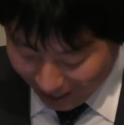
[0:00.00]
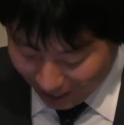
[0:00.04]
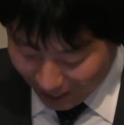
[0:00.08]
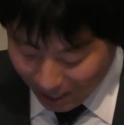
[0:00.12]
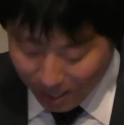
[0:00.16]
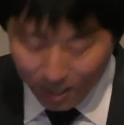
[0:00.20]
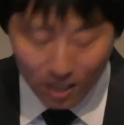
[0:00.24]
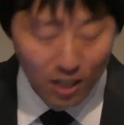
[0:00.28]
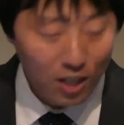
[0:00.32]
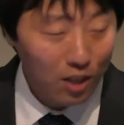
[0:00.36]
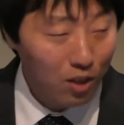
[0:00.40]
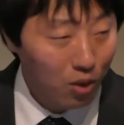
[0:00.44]

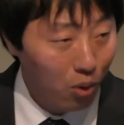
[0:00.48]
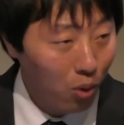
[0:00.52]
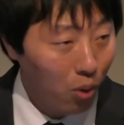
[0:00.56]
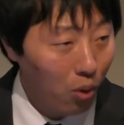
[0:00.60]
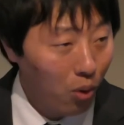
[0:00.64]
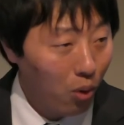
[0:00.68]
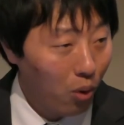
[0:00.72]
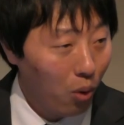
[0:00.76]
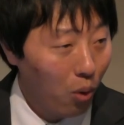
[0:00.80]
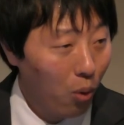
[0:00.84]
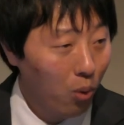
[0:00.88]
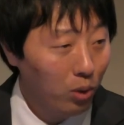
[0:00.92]
近隣
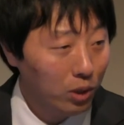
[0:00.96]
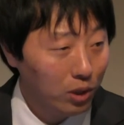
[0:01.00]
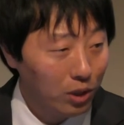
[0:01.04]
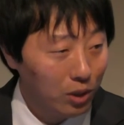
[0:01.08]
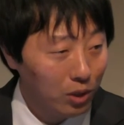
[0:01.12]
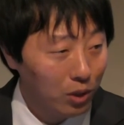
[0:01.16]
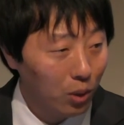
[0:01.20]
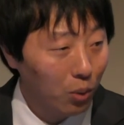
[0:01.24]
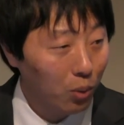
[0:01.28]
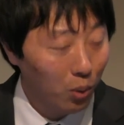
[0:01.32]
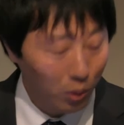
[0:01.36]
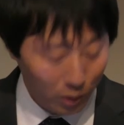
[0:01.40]
の欧
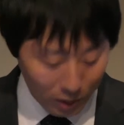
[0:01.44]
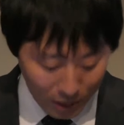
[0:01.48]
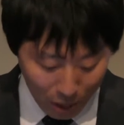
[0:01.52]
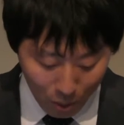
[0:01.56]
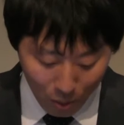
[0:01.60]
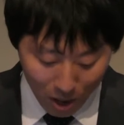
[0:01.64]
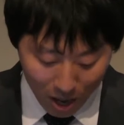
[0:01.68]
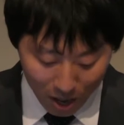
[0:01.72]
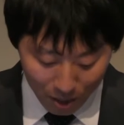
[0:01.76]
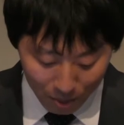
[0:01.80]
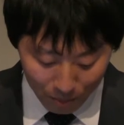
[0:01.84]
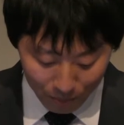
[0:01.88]
州諸国で
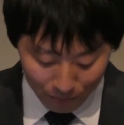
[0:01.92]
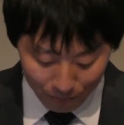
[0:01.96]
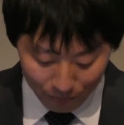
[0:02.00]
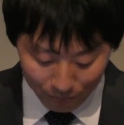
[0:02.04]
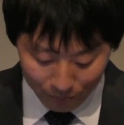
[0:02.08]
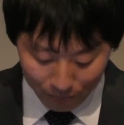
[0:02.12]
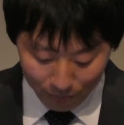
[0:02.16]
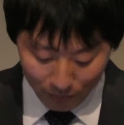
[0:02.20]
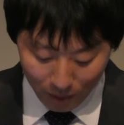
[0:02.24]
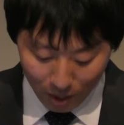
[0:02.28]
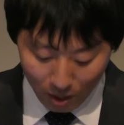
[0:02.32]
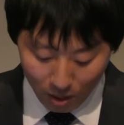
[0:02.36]
は、
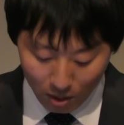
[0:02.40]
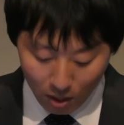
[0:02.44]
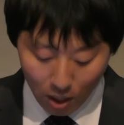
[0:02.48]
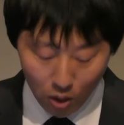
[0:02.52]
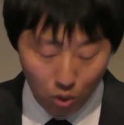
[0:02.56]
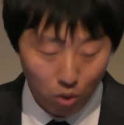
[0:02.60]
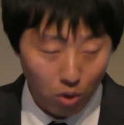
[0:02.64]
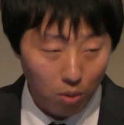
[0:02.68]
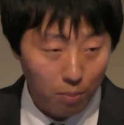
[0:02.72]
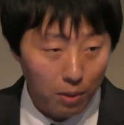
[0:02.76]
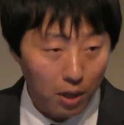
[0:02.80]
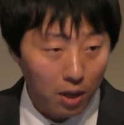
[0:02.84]

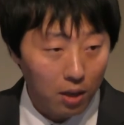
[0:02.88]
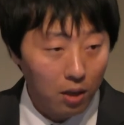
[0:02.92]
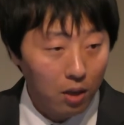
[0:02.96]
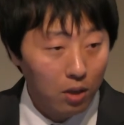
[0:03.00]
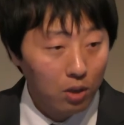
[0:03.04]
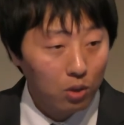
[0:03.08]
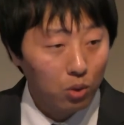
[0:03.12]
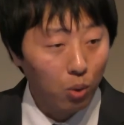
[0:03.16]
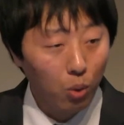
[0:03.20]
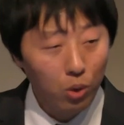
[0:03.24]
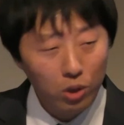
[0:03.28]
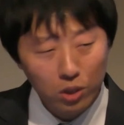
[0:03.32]
例えば
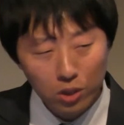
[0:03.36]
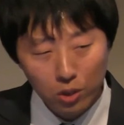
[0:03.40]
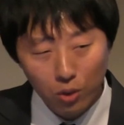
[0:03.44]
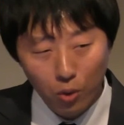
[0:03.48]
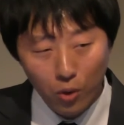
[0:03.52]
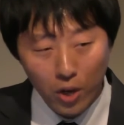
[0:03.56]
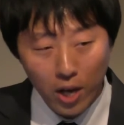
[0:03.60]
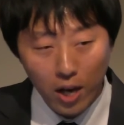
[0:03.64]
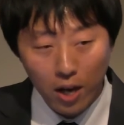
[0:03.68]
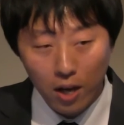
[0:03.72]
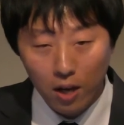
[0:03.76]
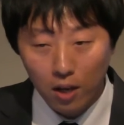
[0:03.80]
ドイツ
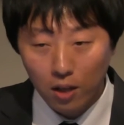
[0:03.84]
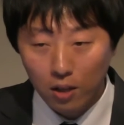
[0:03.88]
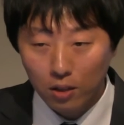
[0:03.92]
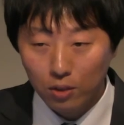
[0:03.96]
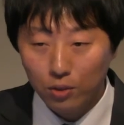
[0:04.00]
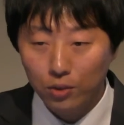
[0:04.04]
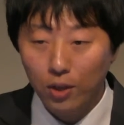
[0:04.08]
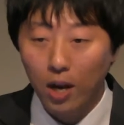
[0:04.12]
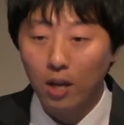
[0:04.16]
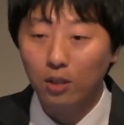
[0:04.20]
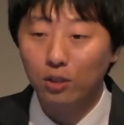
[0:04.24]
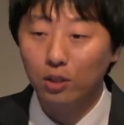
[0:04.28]
語や
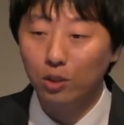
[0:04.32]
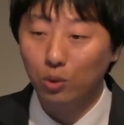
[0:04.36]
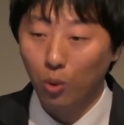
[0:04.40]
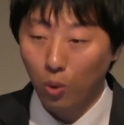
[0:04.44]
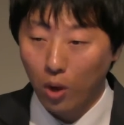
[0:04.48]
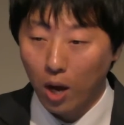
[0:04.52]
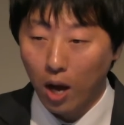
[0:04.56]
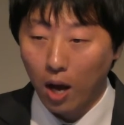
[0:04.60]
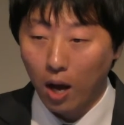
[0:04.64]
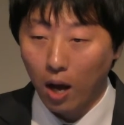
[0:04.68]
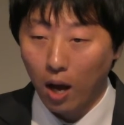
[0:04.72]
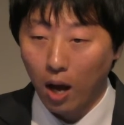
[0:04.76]
フランス語
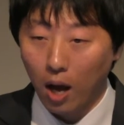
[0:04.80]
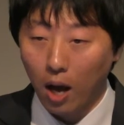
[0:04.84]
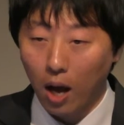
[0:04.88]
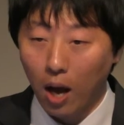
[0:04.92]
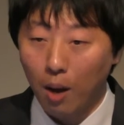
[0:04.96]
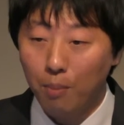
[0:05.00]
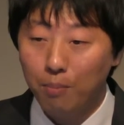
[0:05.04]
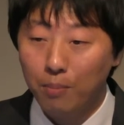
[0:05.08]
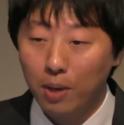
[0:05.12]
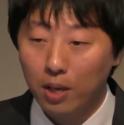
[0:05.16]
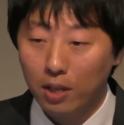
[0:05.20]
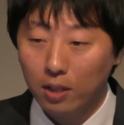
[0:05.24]
が
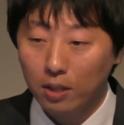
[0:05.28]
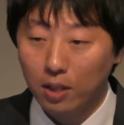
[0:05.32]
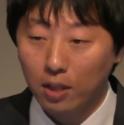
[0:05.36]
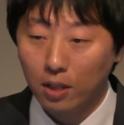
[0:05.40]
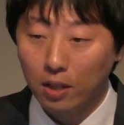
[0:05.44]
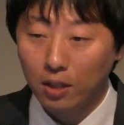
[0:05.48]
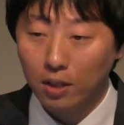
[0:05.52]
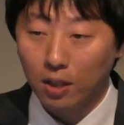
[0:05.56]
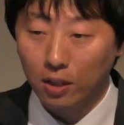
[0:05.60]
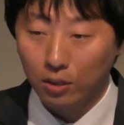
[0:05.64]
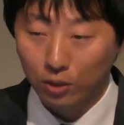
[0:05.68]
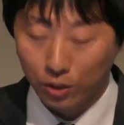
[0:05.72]
あんまりで
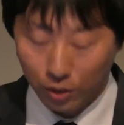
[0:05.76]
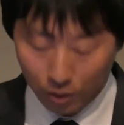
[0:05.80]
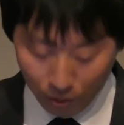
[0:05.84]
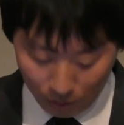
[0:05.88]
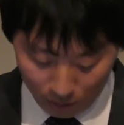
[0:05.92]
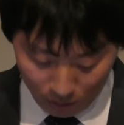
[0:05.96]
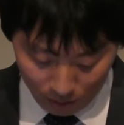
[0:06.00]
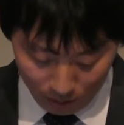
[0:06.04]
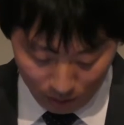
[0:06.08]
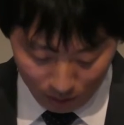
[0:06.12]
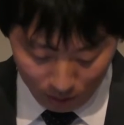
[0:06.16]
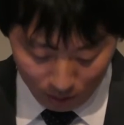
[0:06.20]
きな
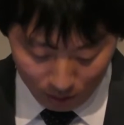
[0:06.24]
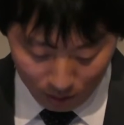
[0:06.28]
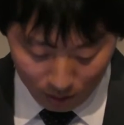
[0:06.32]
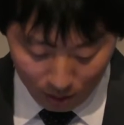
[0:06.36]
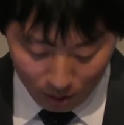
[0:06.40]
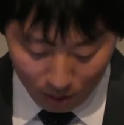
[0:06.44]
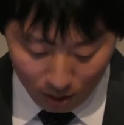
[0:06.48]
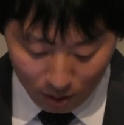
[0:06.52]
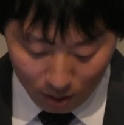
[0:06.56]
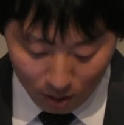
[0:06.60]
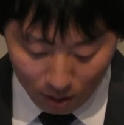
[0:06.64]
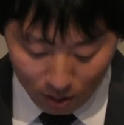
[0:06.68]
く、
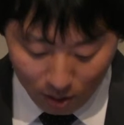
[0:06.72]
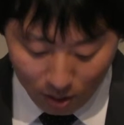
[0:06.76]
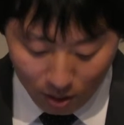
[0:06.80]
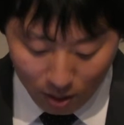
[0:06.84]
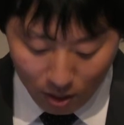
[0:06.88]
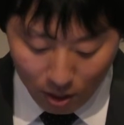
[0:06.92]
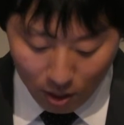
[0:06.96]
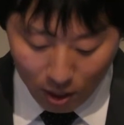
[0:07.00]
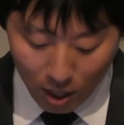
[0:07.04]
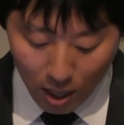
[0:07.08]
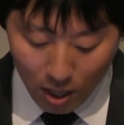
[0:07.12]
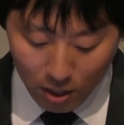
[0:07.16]

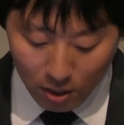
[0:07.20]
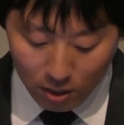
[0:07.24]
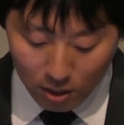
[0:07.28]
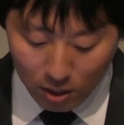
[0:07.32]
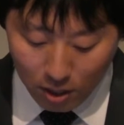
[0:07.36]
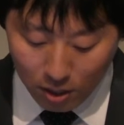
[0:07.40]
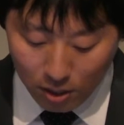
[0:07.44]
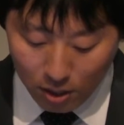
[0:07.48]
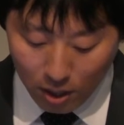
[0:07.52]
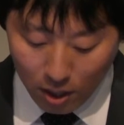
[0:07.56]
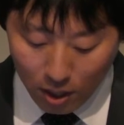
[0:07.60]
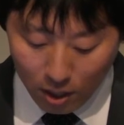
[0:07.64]
現
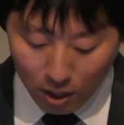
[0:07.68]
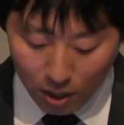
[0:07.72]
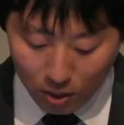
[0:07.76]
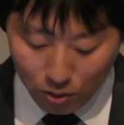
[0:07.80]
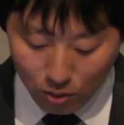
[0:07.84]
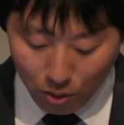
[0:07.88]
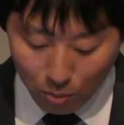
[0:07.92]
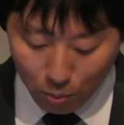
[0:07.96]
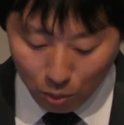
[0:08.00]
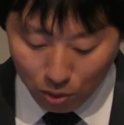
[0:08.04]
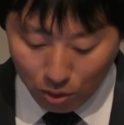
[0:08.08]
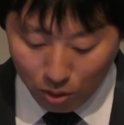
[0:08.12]
地生
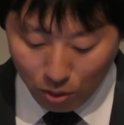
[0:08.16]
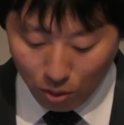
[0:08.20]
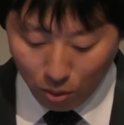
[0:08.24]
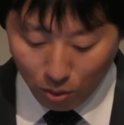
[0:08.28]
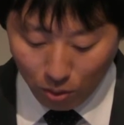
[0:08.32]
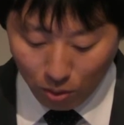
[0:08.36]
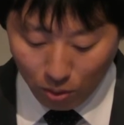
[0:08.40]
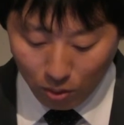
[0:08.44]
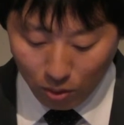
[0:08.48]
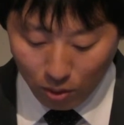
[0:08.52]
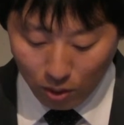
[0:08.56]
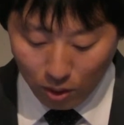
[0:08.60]
活はもちろ
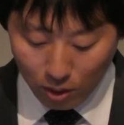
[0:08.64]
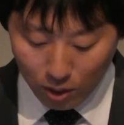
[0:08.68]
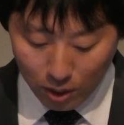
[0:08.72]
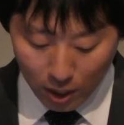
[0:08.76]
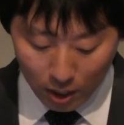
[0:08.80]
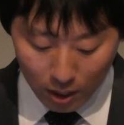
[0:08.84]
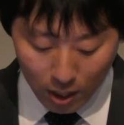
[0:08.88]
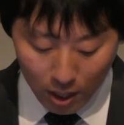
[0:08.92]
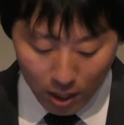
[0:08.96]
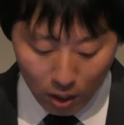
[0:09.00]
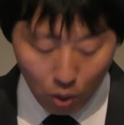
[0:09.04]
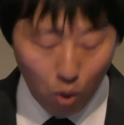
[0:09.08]
ん、
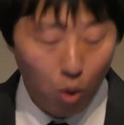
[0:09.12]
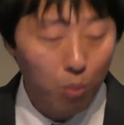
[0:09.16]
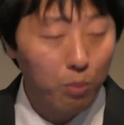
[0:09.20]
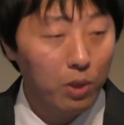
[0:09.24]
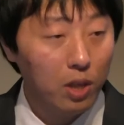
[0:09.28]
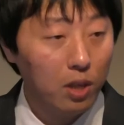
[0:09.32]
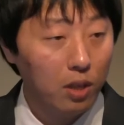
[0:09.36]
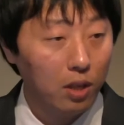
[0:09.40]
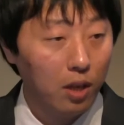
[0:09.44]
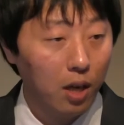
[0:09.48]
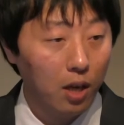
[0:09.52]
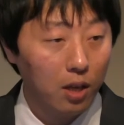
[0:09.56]
社内
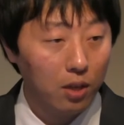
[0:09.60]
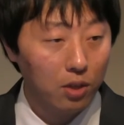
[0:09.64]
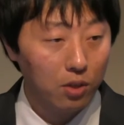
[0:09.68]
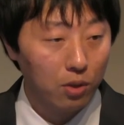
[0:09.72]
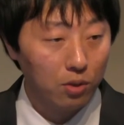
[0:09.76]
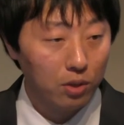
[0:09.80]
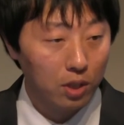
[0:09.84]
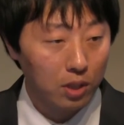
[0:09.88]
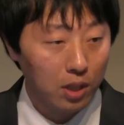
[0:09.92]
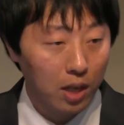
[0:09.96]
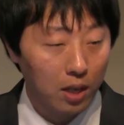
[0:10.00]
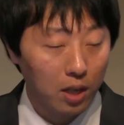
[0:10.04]

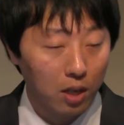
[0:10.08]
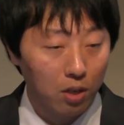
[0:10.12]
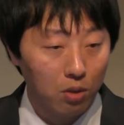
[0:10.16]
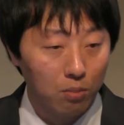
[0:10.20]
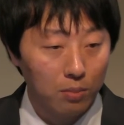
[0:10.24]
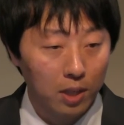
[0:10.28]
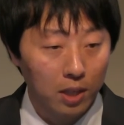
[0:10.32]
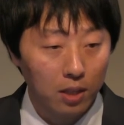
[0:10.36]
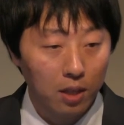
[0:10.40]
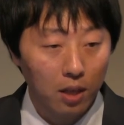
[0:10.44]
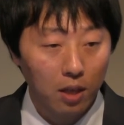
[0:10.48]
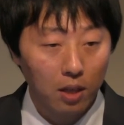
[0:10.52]
コミュニケーションになれる
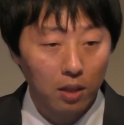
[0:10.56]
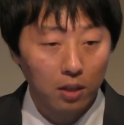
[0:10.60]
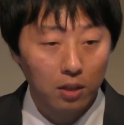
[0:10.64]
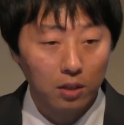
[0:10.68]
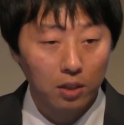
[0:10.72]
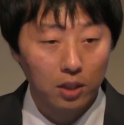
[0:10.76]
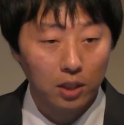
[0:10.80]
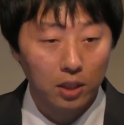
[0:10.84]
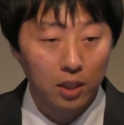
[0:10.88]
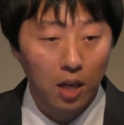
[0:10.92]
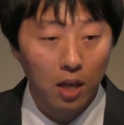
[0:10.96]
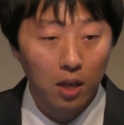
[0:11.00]
まで
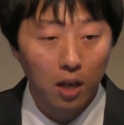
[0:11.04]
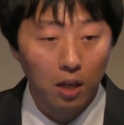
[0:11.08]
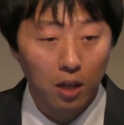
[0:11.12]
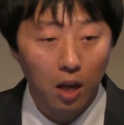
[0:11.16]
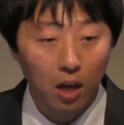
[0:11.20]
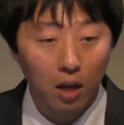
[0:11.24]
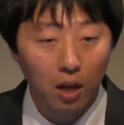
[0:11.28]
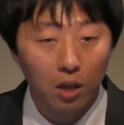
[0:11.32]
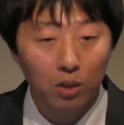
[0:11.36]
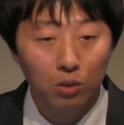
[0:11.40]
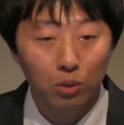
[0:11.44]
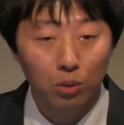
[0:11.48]
時間が
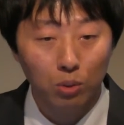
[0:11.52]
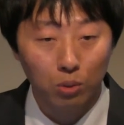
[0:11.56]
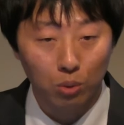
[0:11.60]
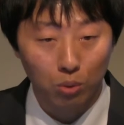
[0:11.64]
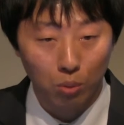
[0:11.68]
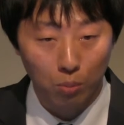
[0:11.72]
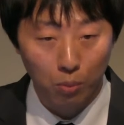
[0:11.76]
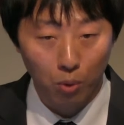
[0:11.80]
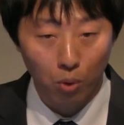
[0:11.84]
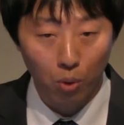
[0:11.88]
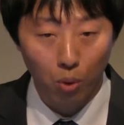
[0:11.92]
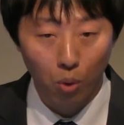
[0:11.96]
かかるこ
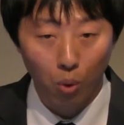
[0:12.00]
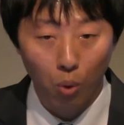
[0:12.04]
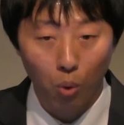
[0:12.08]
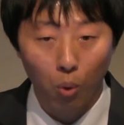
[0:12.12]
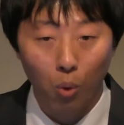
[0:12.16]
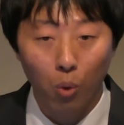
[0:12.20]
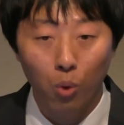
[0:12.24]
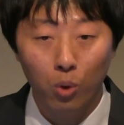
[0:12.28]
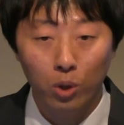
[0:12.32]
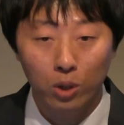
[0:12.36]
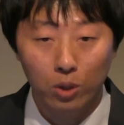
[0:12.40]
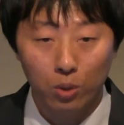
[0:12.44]
とも
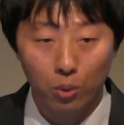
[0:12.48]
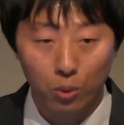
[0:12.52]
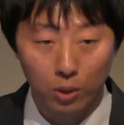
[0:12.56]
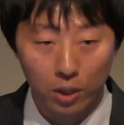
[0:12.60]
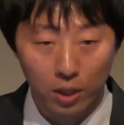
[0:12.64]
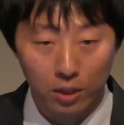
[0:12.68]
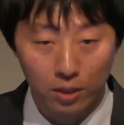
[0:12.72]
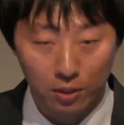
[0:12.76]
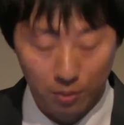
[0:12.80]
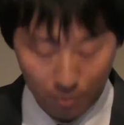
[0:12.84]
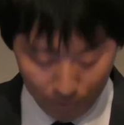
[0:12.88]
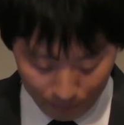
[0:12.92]
多いそう
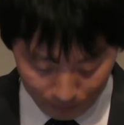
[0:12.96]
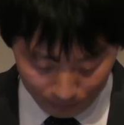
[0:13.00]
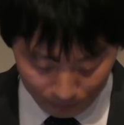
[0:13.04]
です。